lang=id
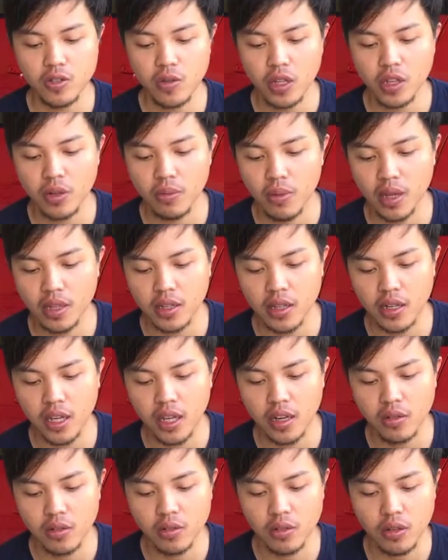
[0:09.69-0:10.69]
suatu
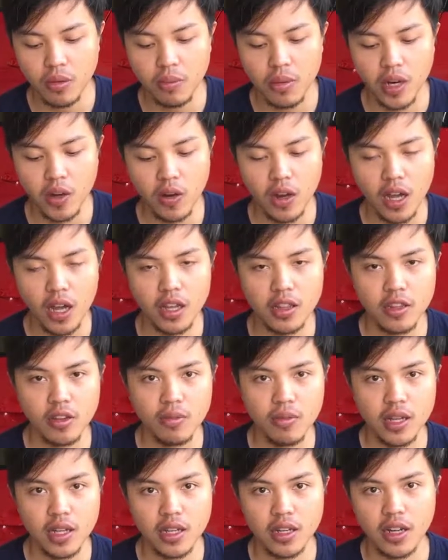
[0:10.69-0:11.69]
material untuk menolak atau
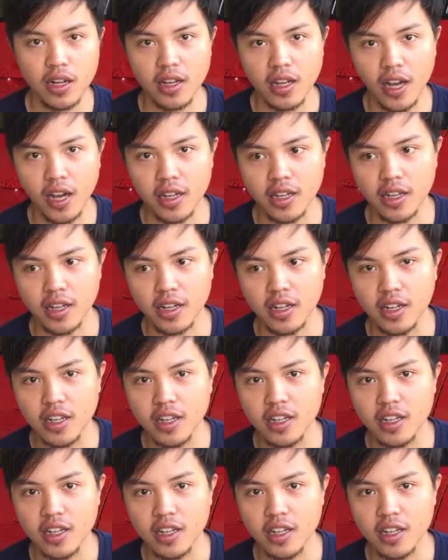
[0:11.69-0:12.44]
menghindari air.